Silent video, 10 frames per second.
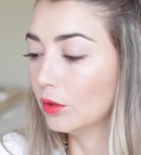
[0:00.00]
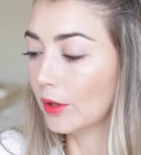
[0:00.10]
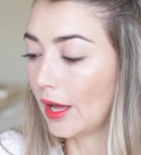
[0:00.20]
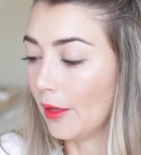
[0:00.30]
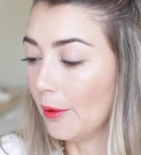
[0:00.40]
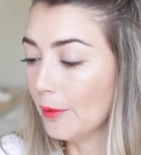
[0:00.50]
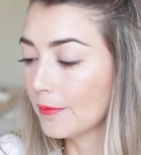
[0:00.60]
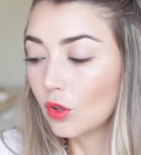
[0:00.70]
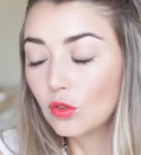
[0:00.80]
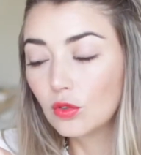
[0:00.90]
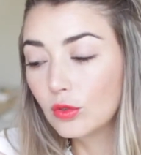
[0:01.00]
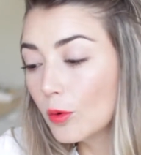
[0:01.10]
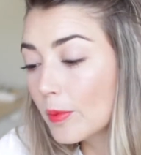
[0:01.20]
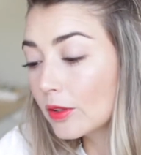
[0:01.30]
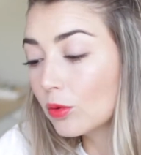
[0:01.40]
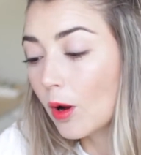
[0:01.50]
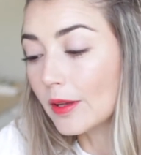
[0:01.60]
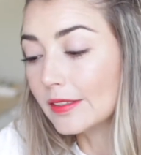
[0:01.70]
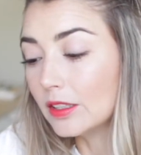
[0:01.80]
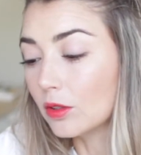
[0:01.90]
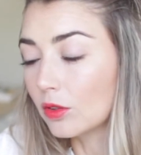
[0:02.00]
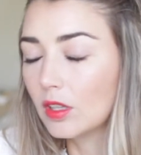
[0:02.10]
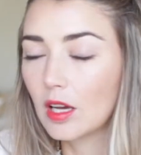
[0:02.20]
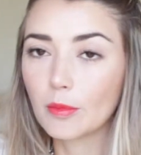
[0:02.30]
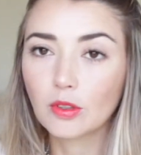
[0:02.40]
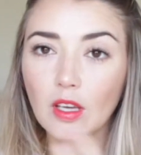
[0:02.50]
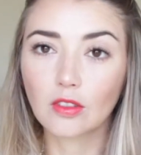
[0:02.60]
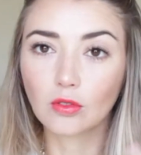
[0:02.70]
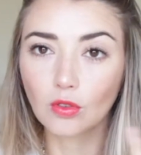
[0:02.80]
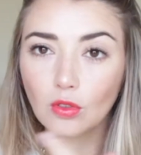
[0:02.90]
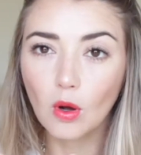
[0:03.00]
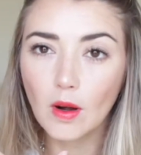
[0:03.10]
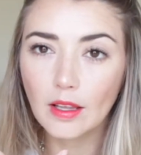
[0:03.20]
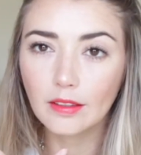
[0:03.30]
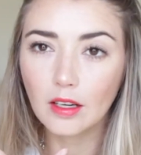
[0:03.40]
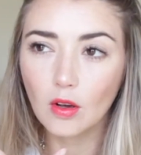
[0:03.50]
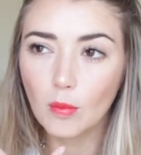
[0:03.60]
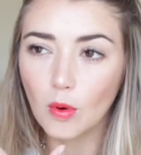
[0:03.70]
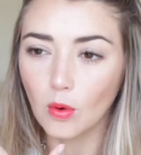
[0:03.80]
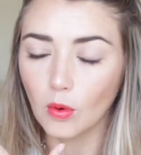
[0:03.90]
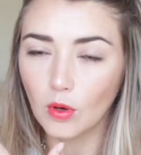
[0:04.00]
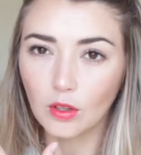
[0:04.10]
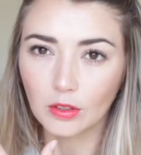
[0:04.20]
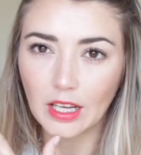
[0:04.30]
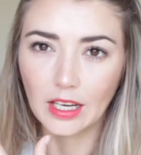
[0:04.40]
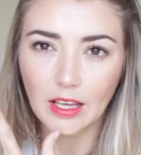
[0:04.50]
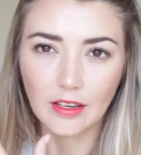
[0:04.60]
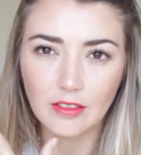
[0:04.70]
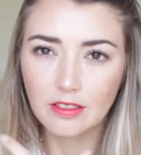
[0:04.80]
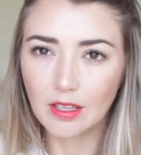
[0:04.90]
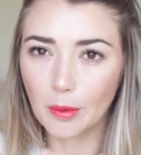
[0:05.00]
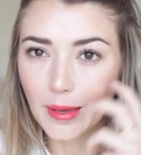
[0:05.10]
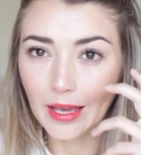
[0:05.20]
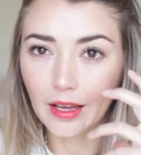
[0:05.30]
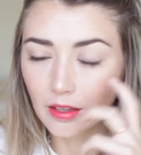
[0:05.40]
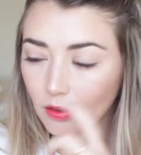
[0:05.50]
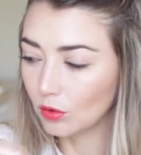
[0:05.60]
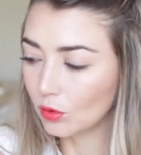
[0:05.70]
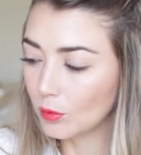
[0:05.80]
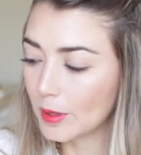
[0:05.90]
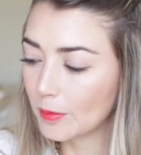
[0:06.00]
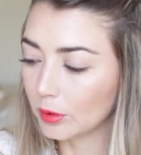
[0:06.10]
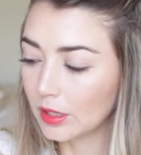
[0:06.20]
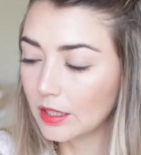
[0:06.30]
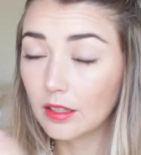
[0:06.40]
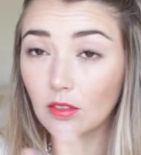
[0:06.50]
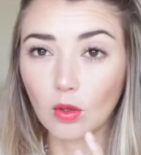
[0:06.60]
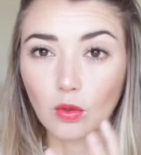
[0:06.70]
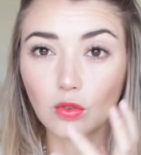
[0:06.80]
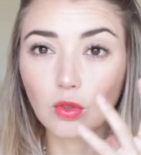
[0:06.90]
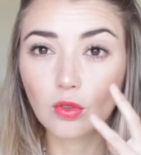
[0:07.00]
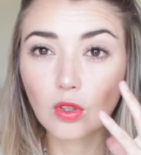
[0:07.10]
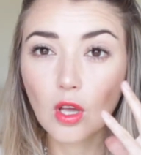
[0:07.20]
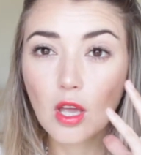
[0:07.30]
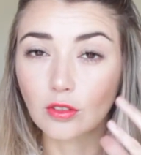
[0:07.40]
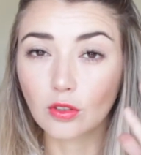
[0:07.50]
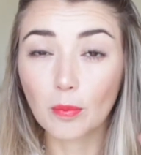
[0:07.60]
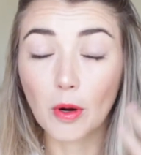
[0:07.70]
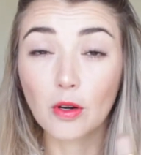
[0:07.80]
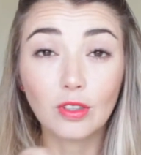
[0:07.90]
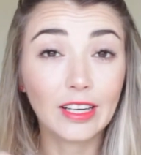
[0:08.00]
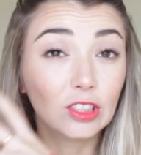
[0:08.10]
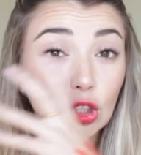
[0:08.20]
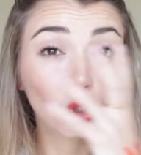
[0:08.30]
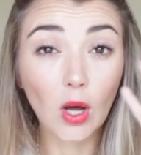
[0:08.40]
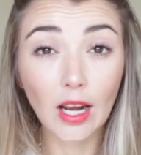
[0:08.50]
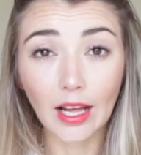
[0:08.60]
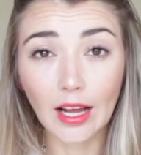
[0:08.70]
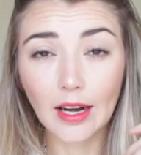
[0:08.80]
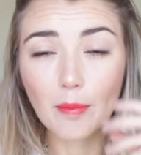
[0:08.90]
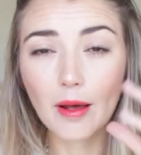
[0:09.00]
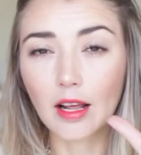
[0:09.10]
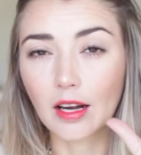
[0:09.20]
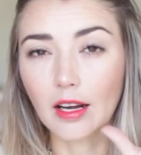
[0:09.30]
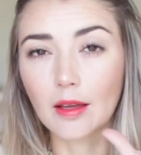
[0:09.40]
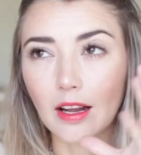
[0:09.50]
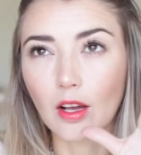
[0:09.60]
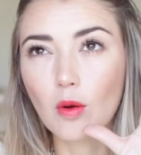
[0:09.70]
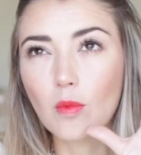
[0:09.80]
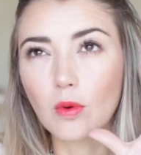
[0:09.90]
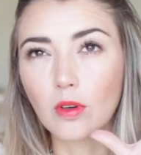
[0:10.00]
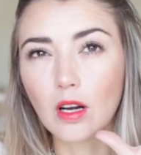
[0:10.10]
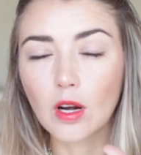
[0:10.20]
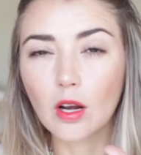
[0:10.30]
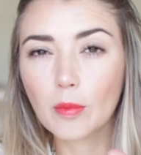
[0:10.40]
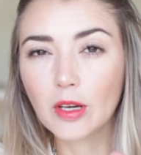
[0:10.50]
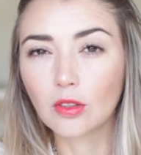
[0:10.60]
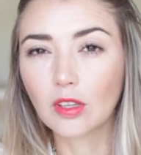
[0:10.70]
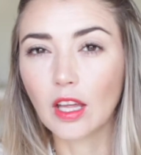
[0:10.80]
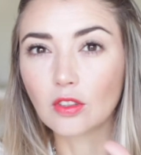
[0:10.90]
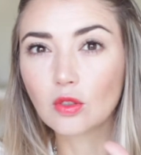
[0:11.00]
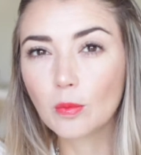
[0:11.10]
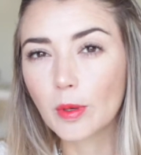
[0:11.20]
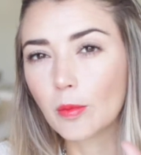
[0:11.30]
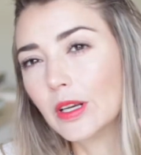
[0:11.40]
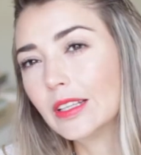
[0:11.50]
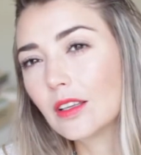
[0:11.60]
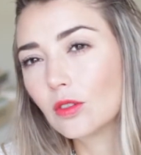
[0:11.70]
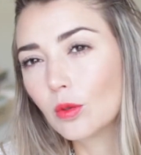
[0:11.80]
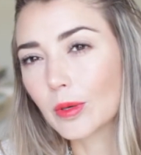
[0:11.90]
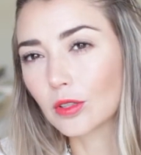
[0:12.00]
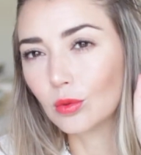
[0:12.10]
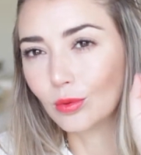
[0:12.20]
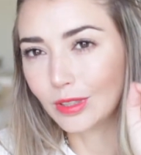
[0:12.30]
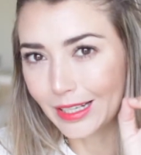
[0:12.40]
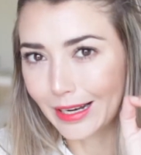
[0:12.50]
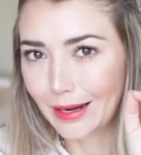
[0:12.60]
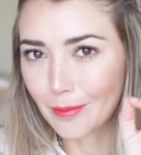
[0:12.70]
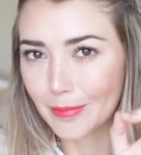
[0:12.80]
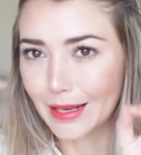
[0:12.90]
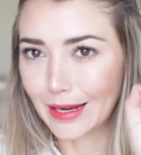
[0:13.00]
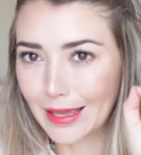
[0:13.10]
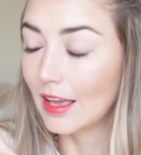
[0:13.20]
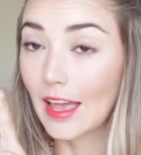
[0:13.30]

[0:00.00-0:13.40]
dorado. Son súper suavecitos, digamos que estos no van a ser como los highlighters de Becca que son súper potentes, no, estos, estos se pueden usar en toda la cara para darle, como una luminosidad súper bonita y súper sutil a la piel.